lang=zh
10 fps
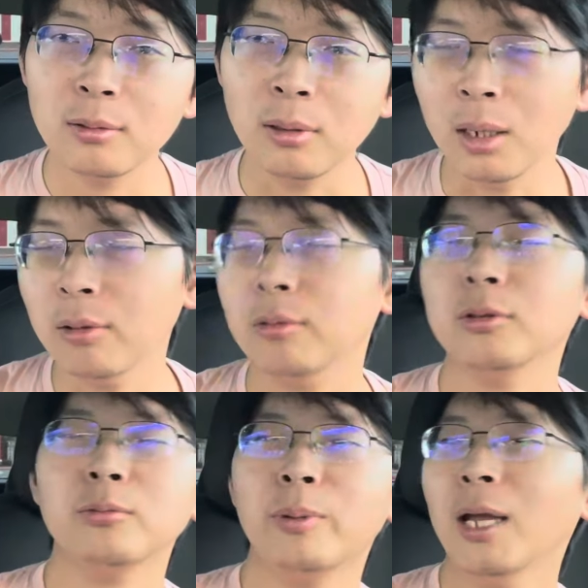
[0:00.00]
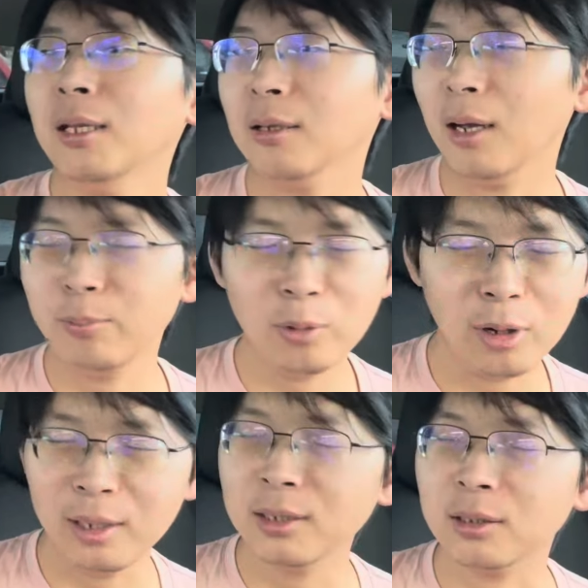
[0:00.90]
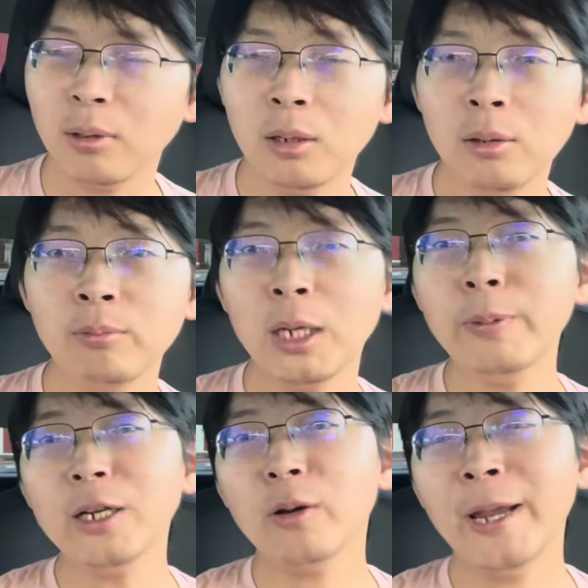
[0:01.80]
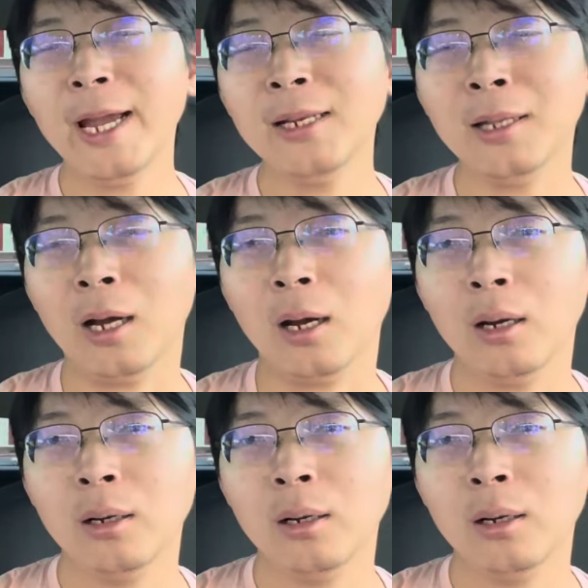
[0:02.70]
哎呦，我是骗你，哎，不好意思，没必要骗呐。